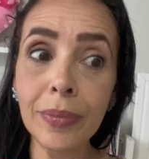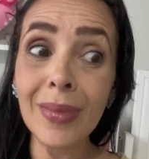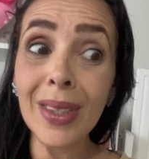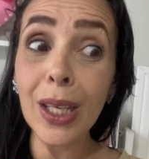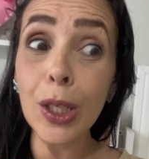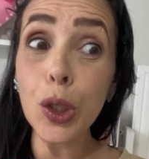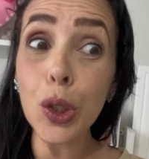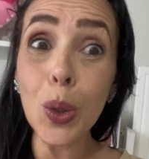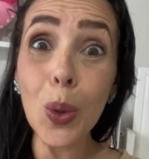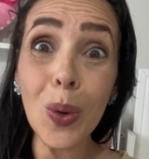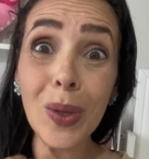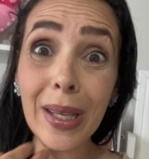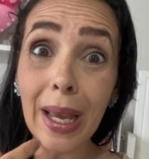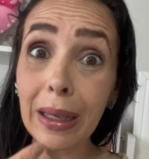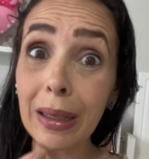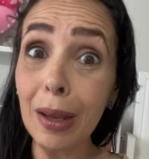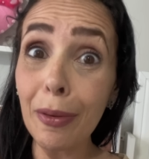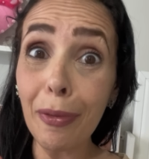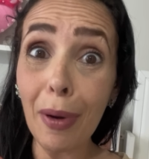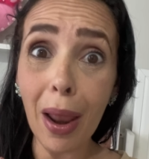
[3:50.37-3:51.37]
A gente não
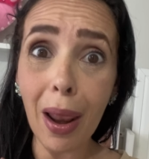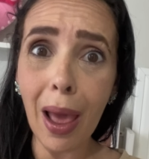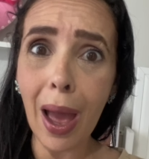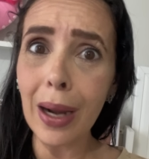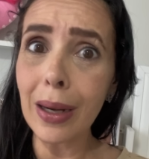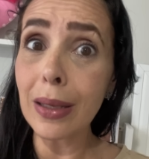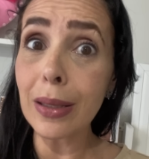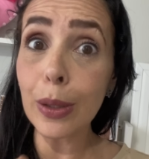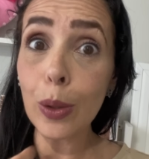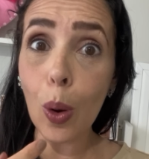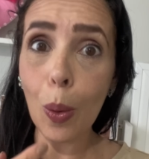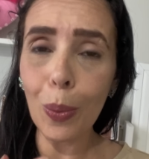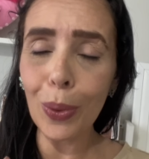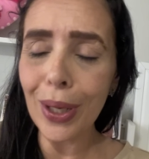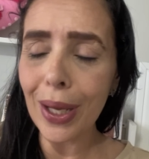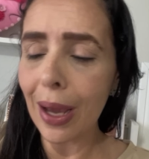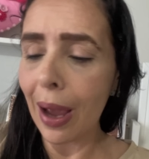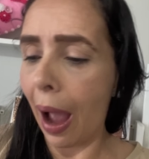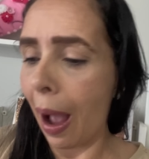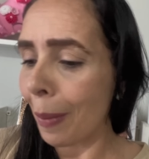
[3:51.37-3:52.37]
consegue nem falar, nem se
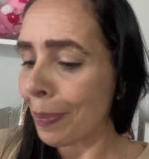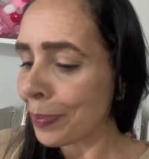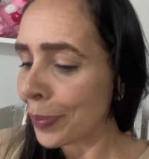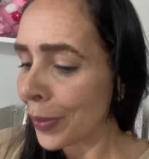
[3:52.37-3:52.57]
comunicar.